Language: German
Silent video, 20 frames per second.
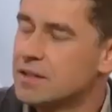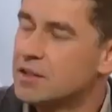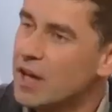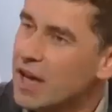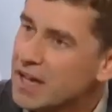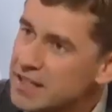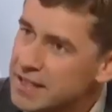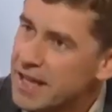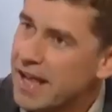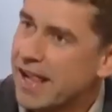sind
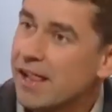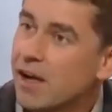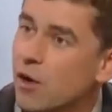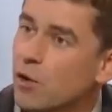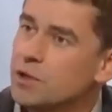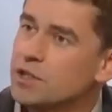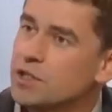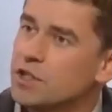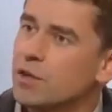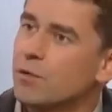erst
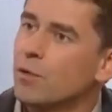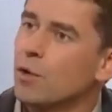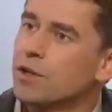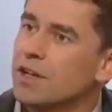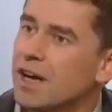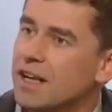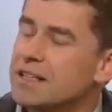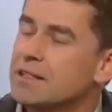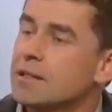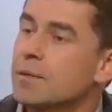hellhäutig
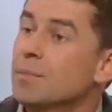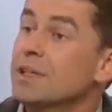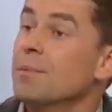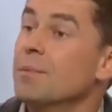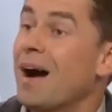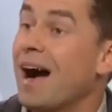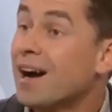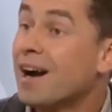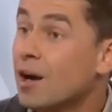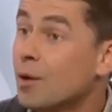geworden, als sie mit
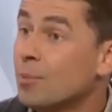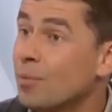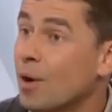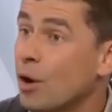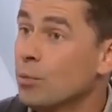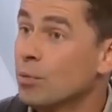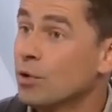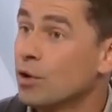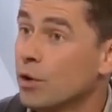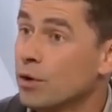dem
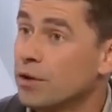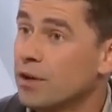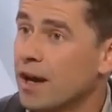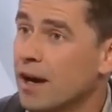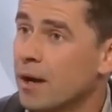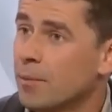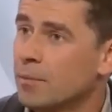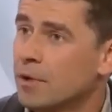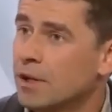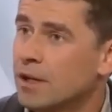Ackerbau begonnen
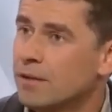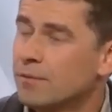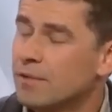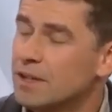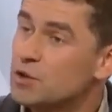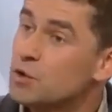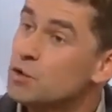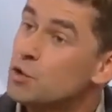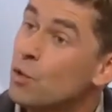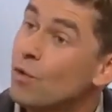haben,
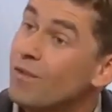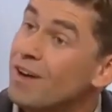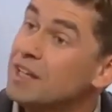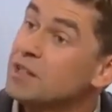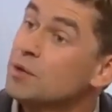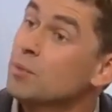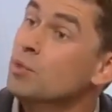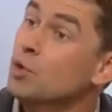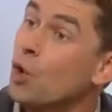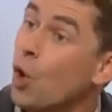weil sie so
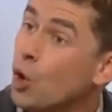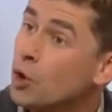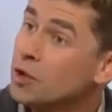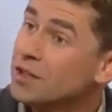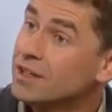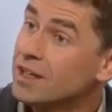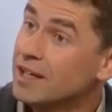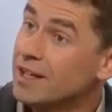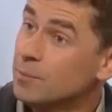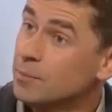weit im
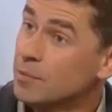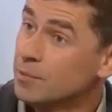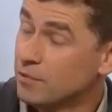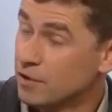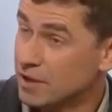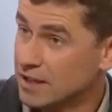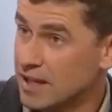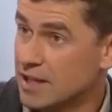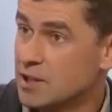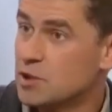Norden leben im
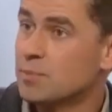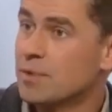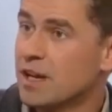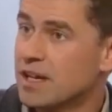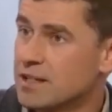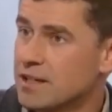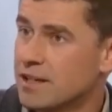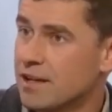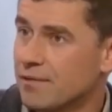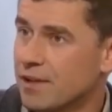Vergleich zum
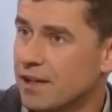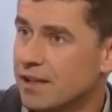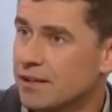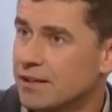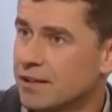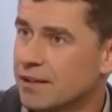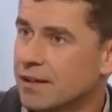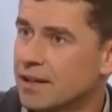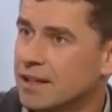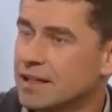Rest der
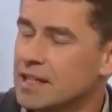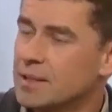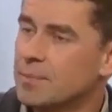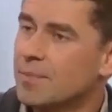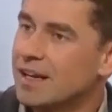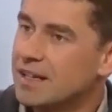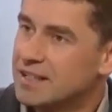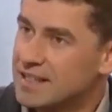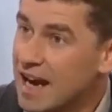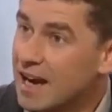Welt, dass
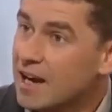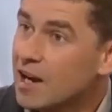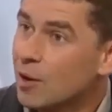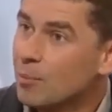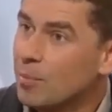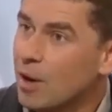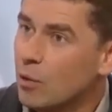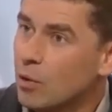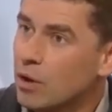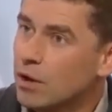man als
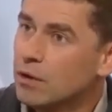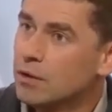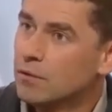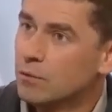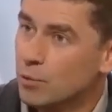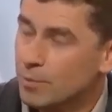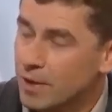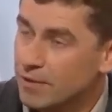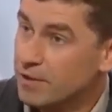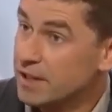Ackerbauer,
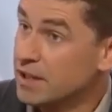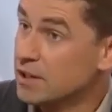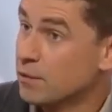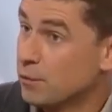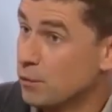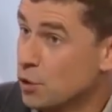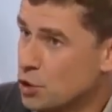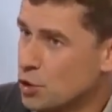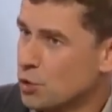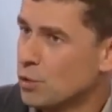wo man wenig
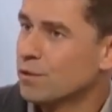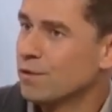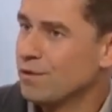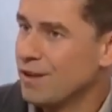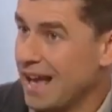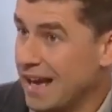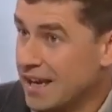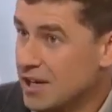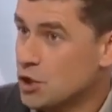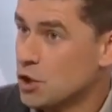Fisch und
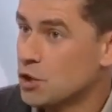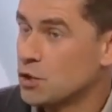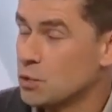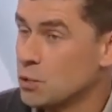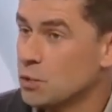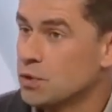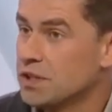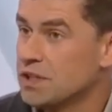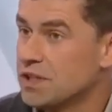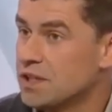Fleisch
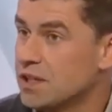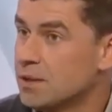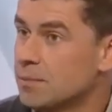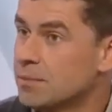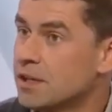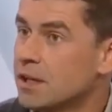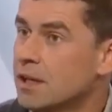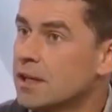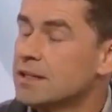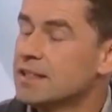zu sich
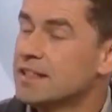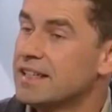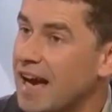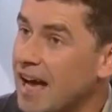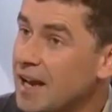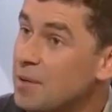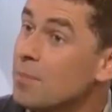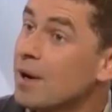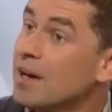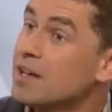nimmt, sich
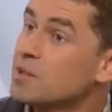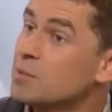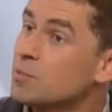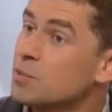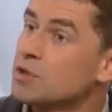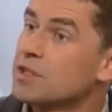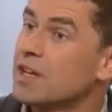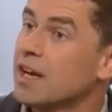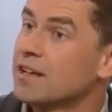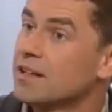anpassen
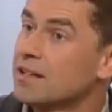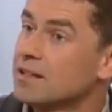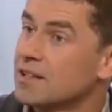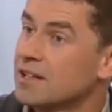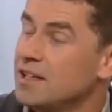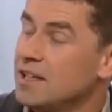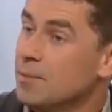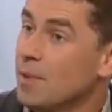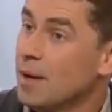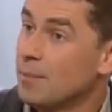musste an das
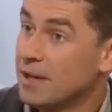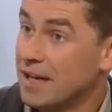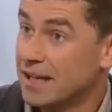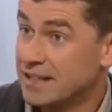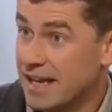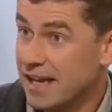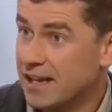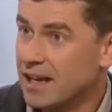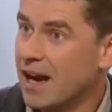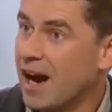Klima. Man
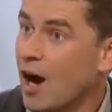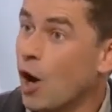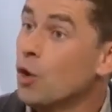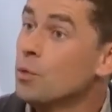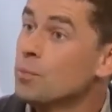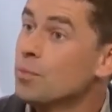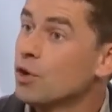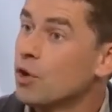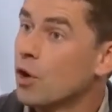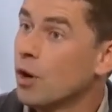hat hellere
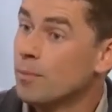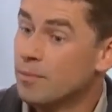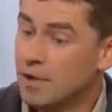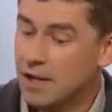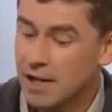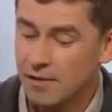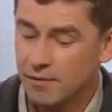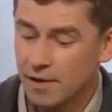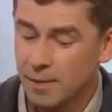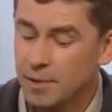Haut bekommen,
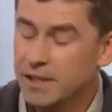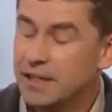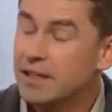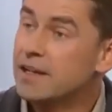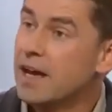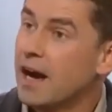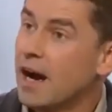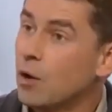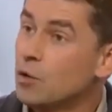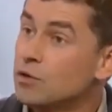weil man
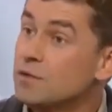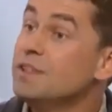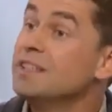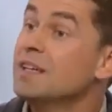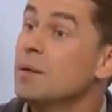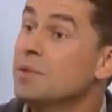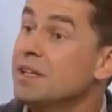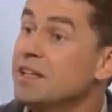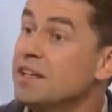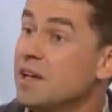in der Haut
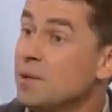Vitamin